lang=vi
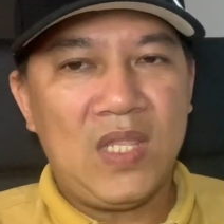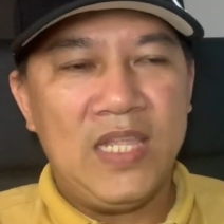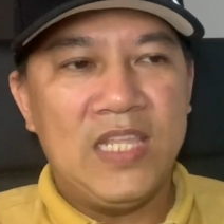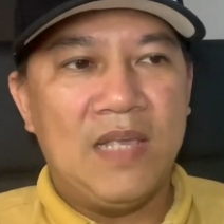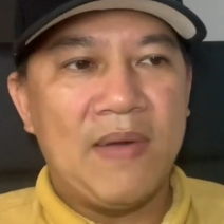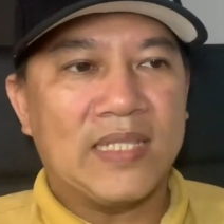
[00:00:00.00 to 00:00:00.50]

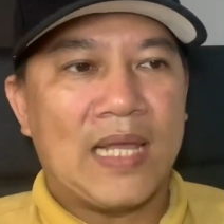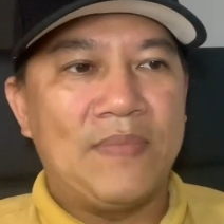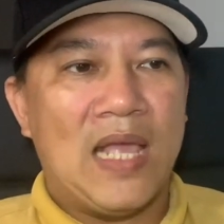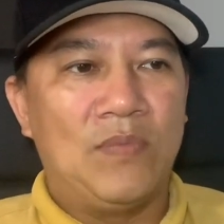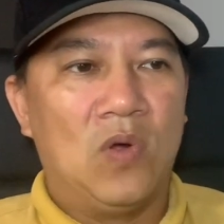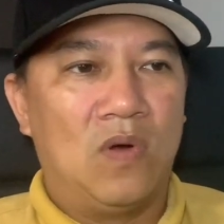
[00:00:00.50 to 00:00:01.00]
vậy bắt tạm
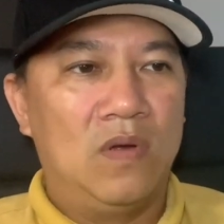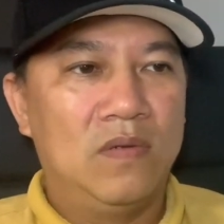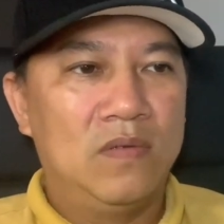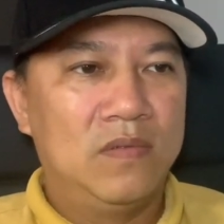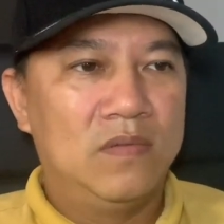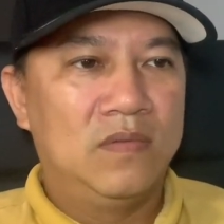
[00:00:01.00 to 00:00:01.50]
giam luôn
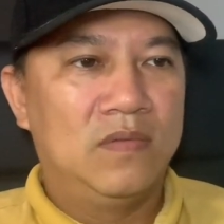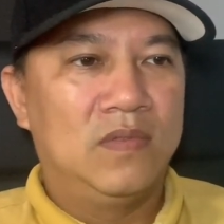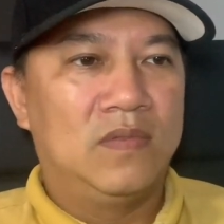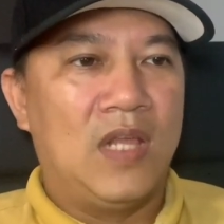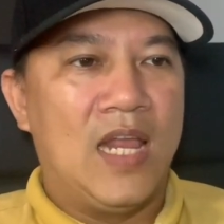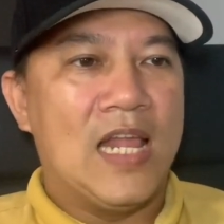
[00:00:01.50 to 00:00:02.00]

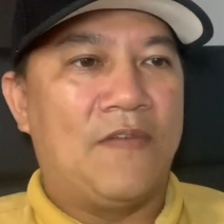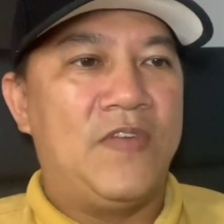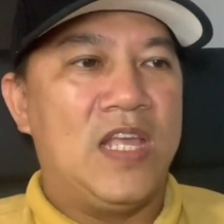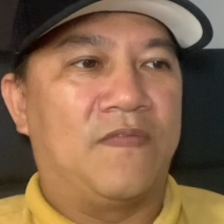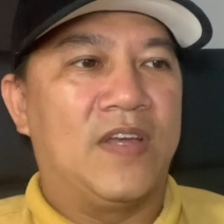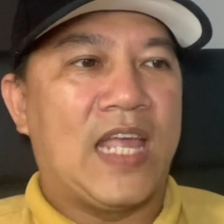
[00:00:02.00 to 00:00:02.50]
để làm
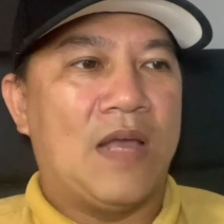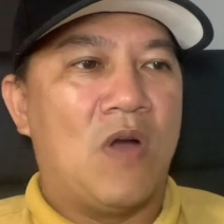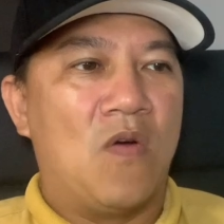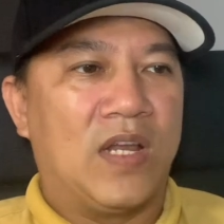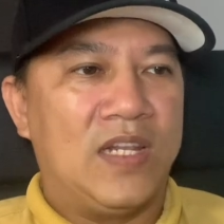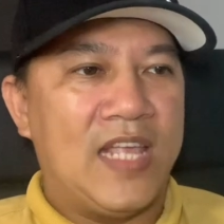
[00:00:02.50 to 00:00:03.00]
việc với cán
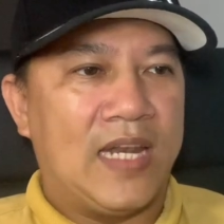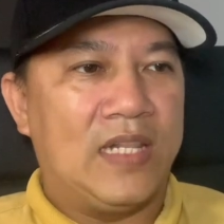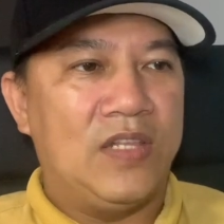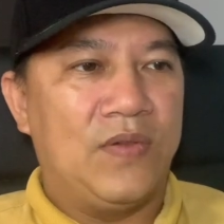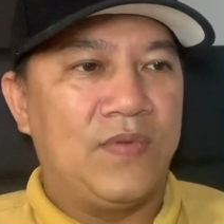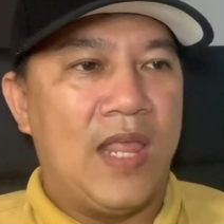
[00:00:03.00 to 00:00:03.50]
bộ kinh doanh
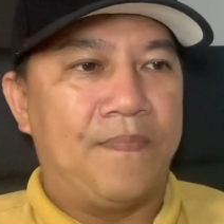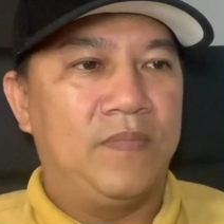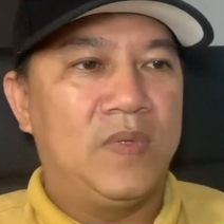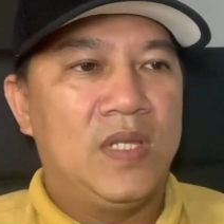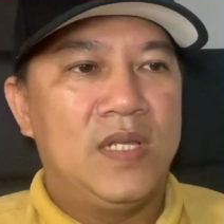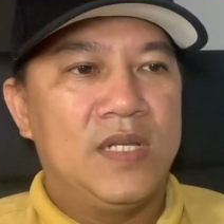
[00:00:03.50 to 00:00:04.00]
doanh nghiệp
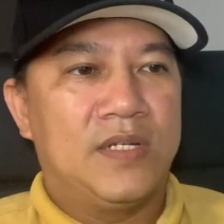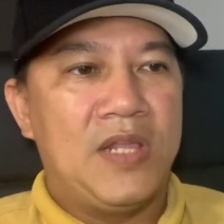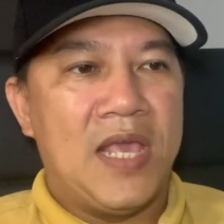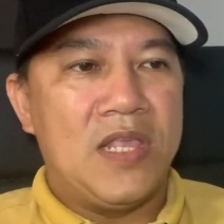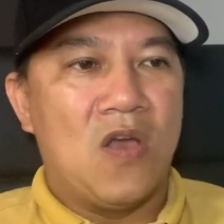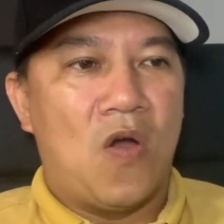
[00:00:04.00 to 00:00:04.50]

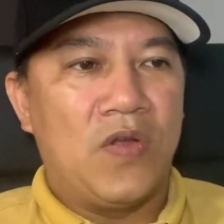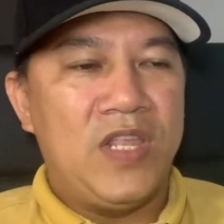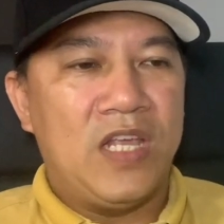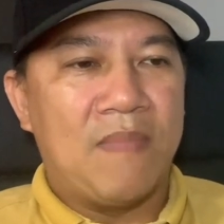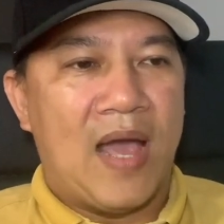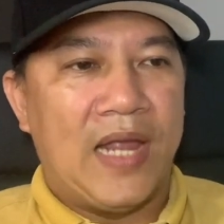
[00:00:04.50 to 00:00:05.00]
đe dọa
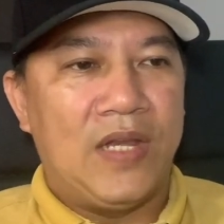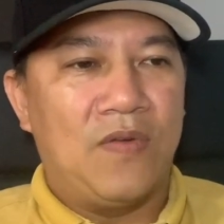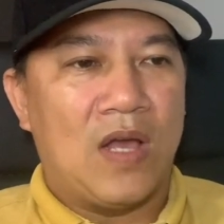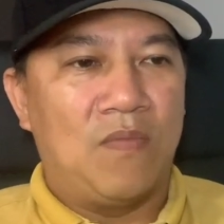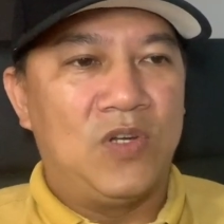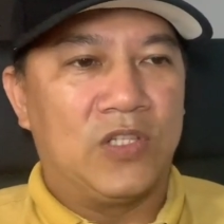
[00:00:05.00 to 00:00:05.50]
viết bài nếu
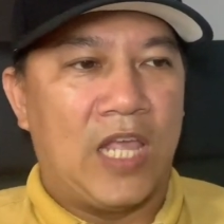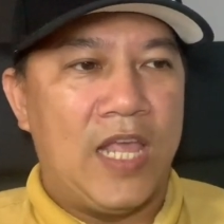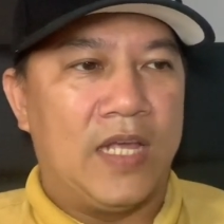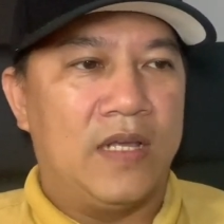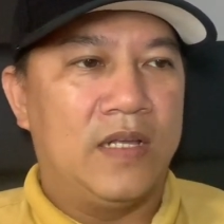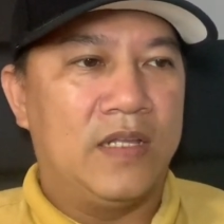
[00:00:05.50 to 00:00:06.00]
không đưa
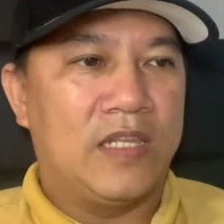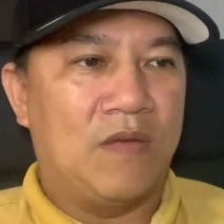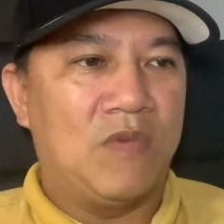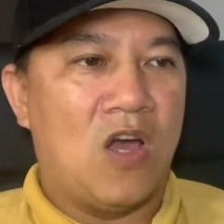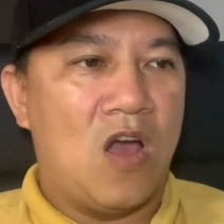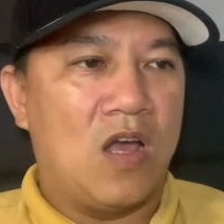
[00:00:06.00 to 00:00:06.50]
tiền
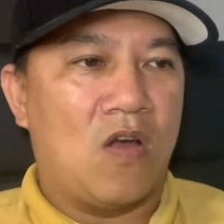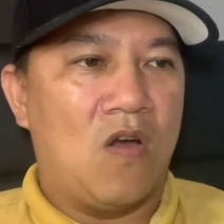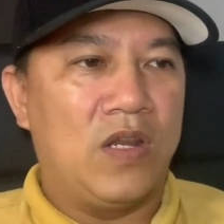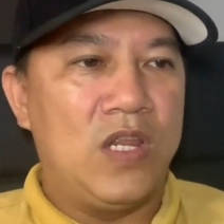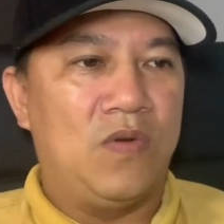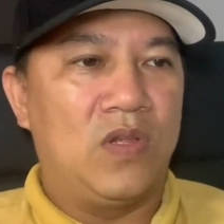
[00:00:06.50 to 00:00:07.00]
trong đó có
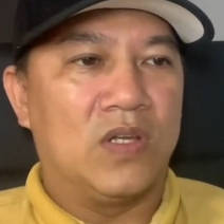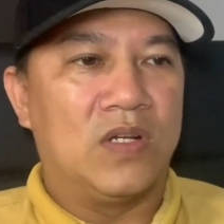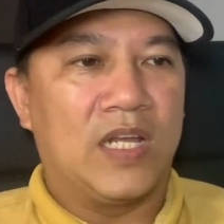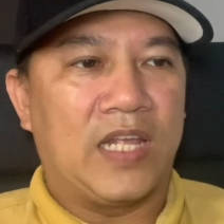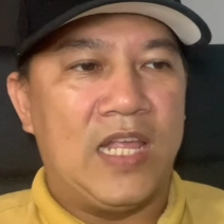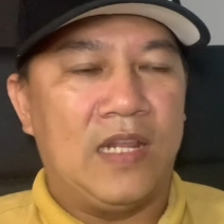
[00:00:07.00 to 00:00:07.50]
nhiều đối tượng
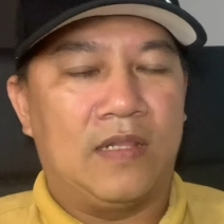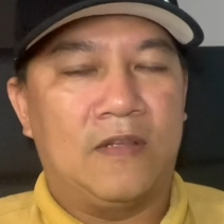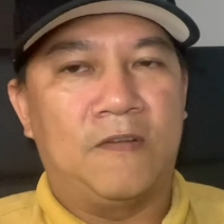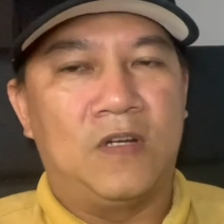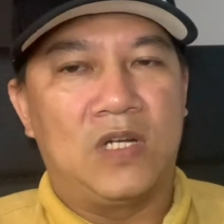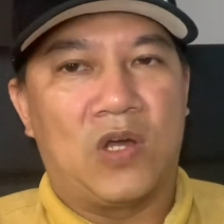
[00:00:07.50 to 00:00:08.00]
đã kiện
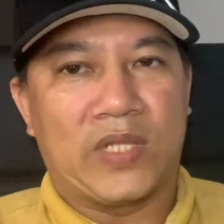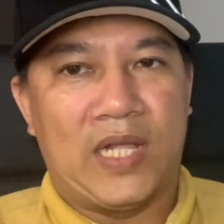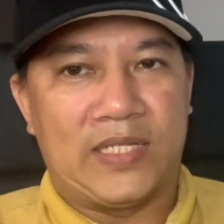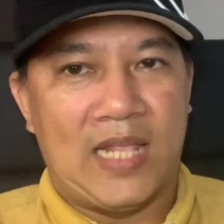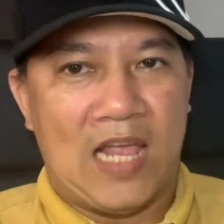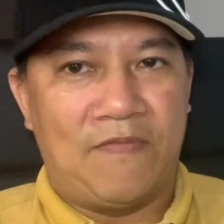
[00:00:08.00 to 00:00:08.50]
cưỡng đoạt
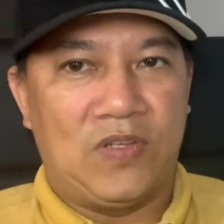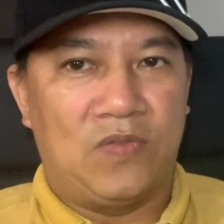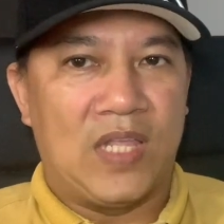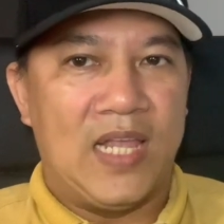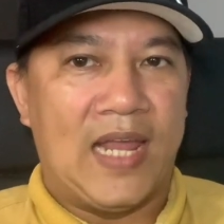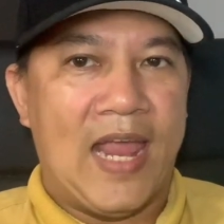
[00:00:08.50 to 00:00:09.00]
tài sản với số
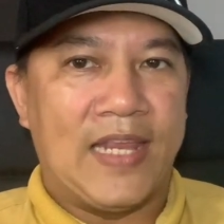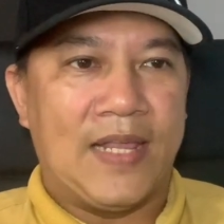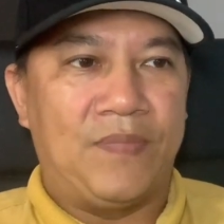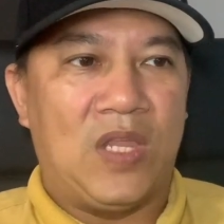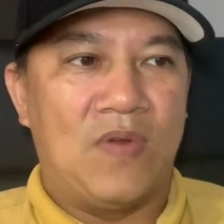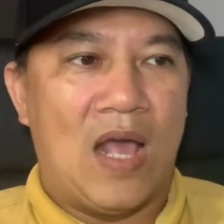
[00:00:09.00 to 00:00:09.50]
tiền 200
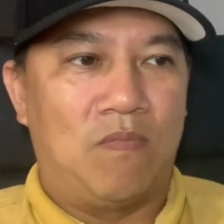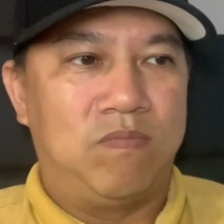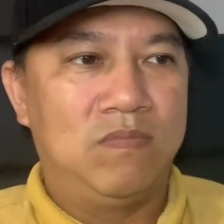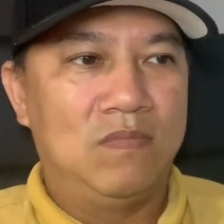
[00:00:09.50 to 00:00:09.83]
triệu đồng